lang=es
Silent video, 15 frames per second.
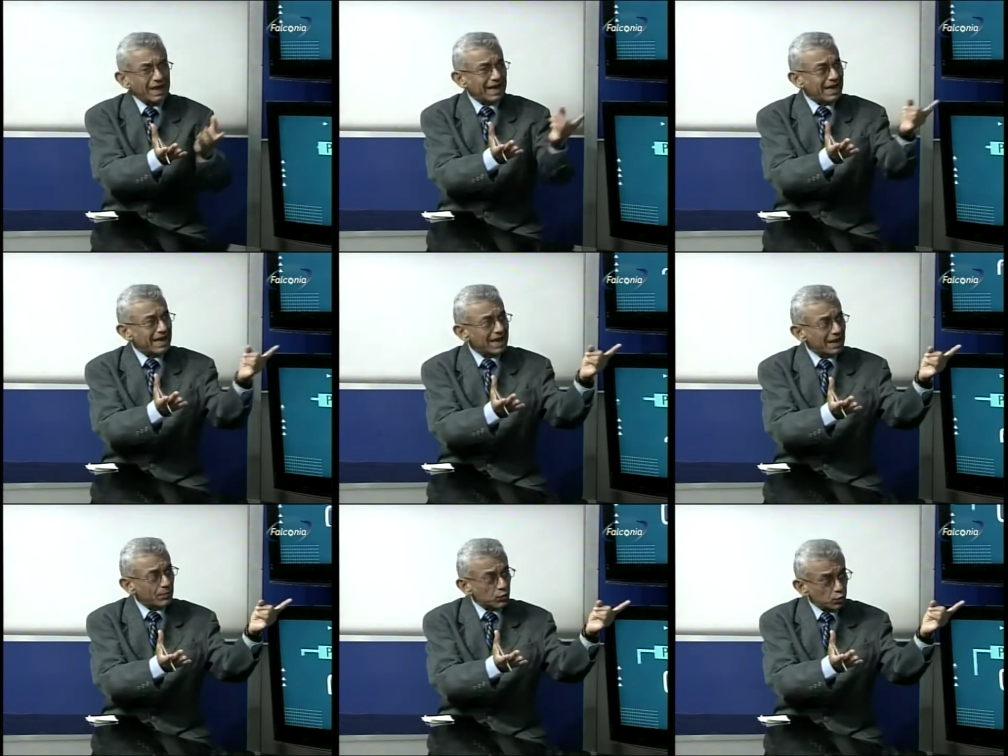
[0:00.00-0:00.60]

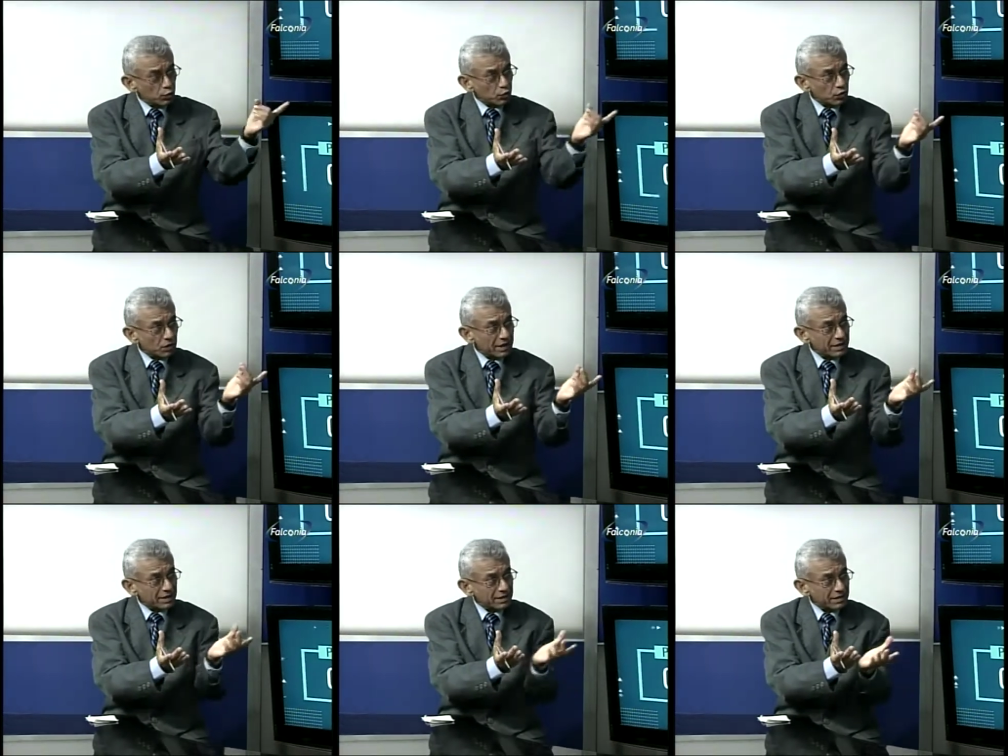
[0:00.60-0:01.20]
La MUT,
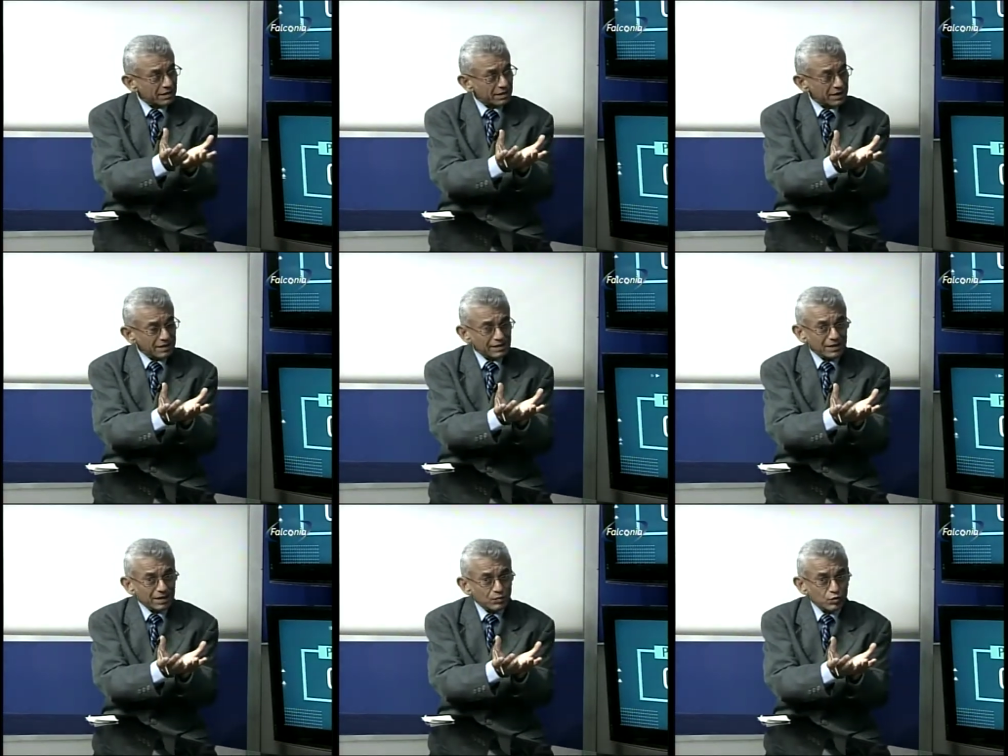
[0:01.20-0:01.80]
la tarjeta de la,
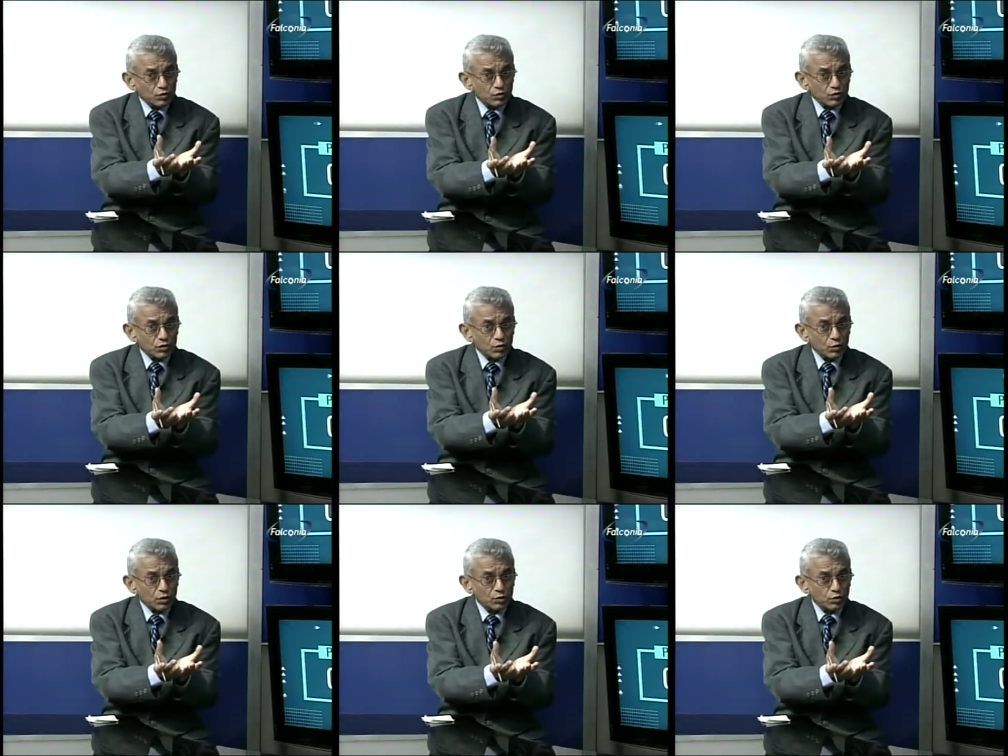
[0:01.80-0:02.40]
de MUT,
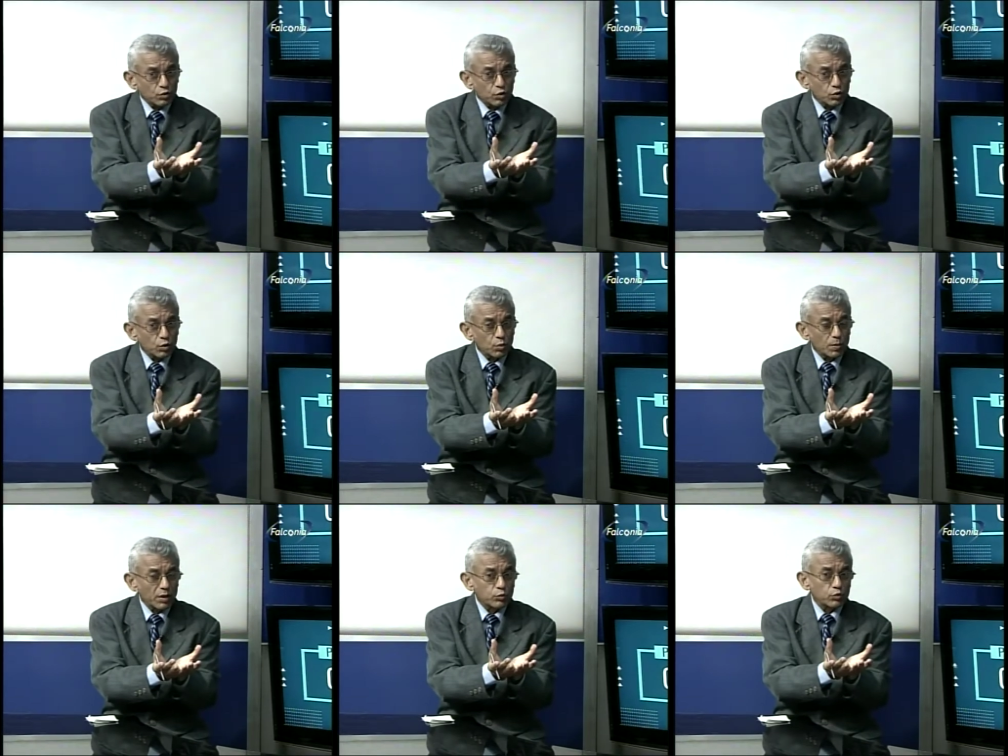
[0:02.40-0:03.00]

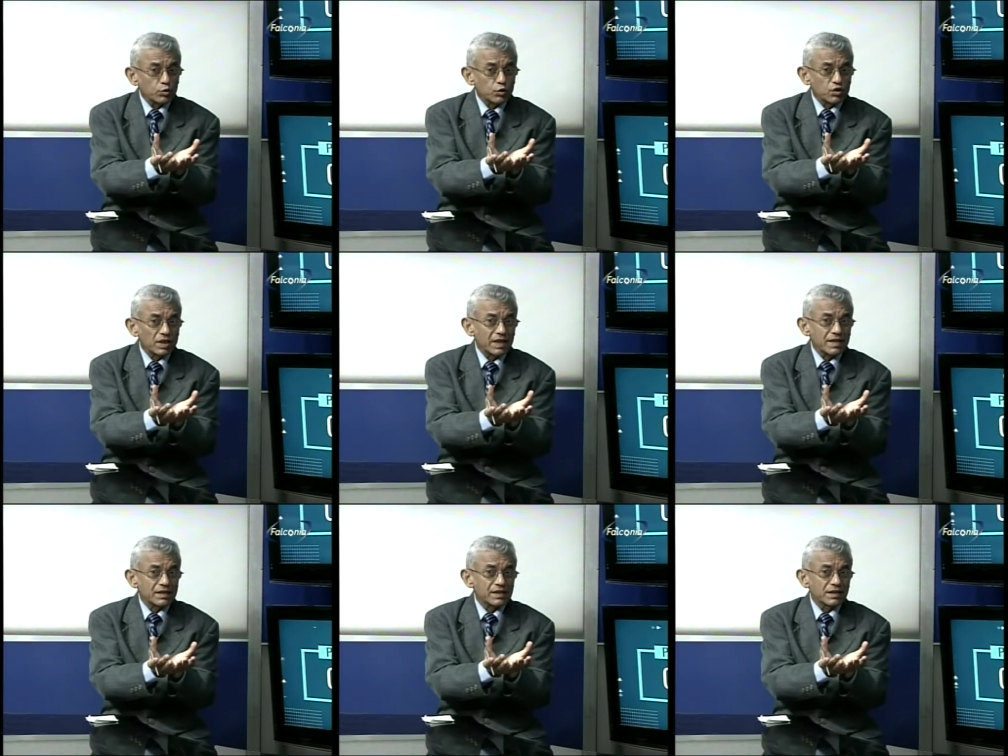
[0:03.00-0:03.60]
cuando Maduro se
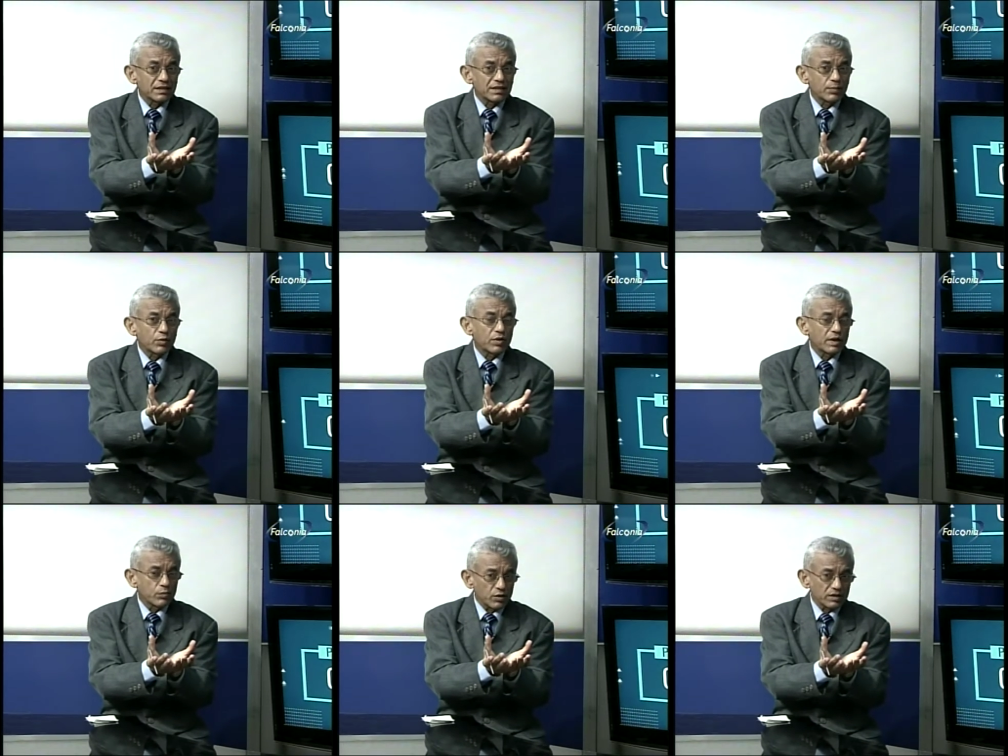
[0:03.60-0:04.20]
lanza, después
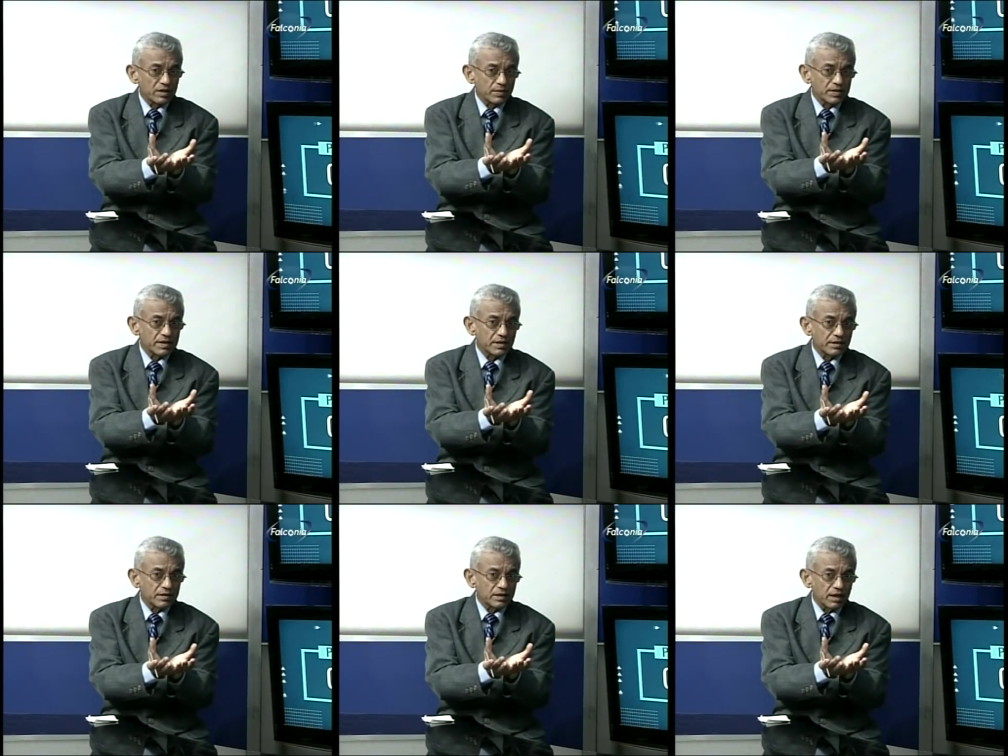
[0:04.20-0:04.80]
de la muerte del
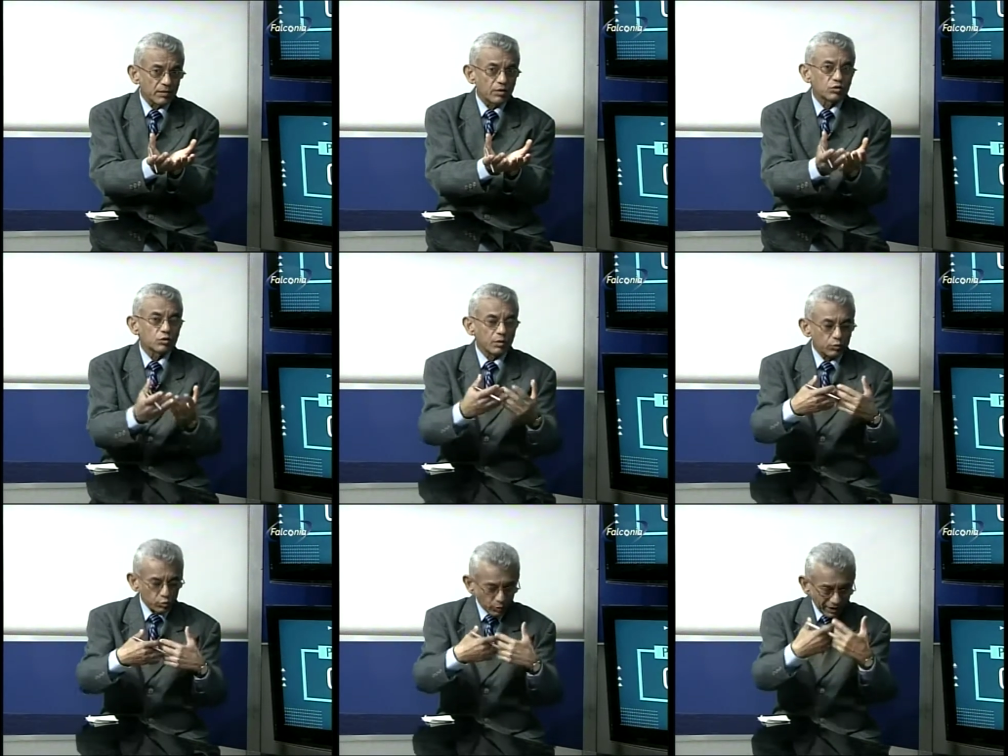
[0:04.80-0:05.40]
presidente Chávez, cuando
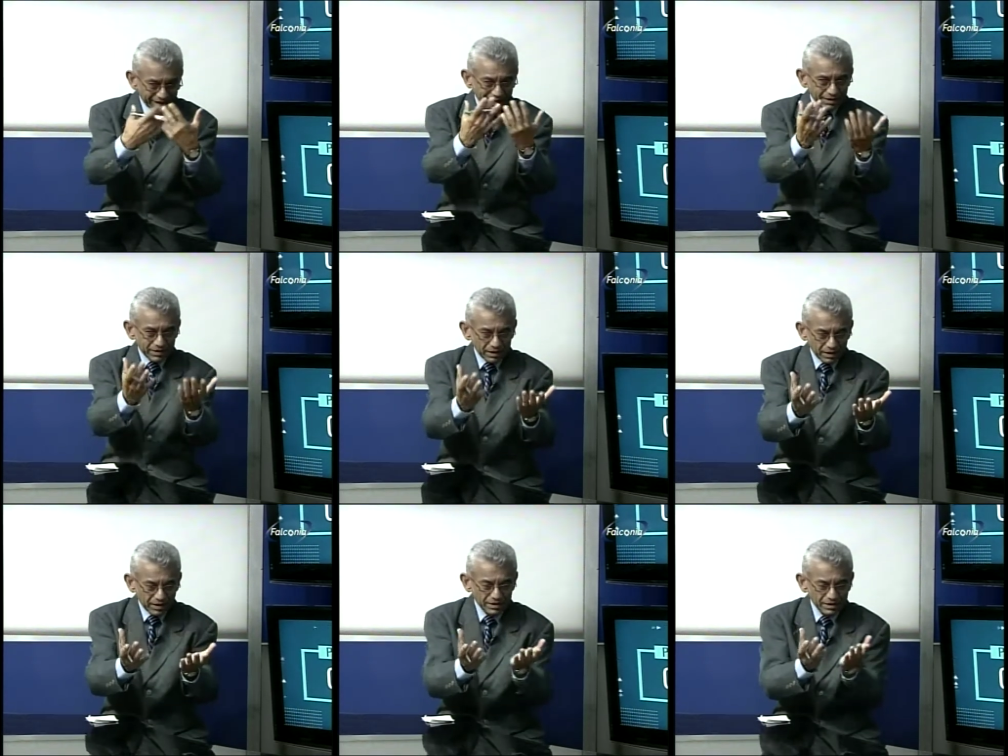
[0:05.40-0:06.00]
Maduro
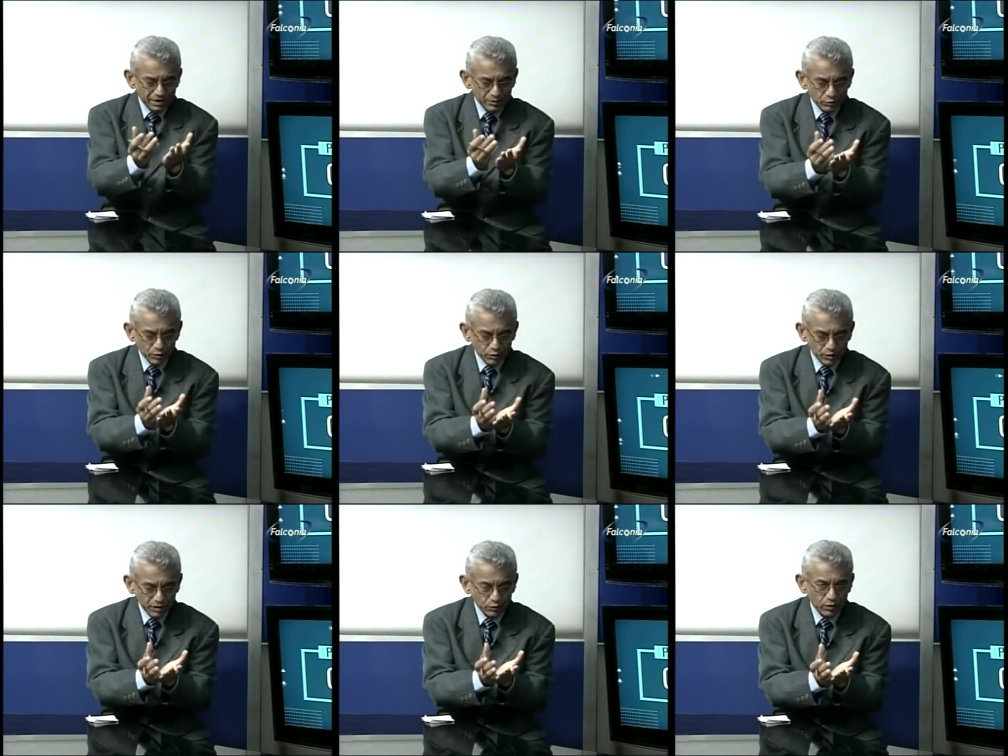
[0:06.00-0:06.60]
se lanza al
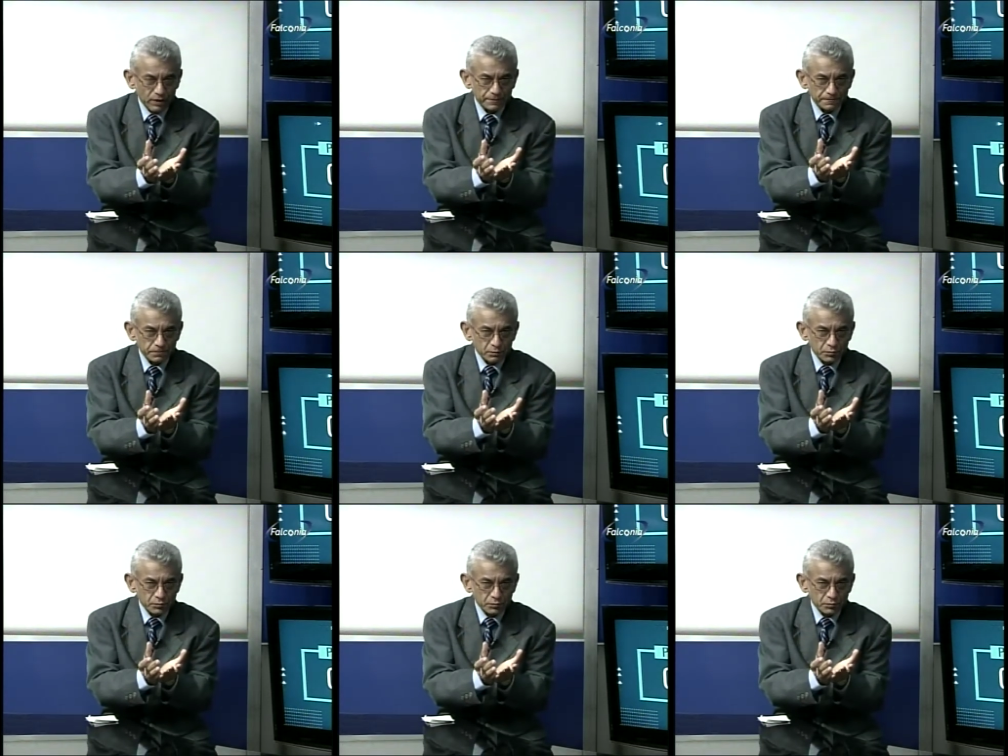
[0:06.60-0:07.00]
ruedo electoral,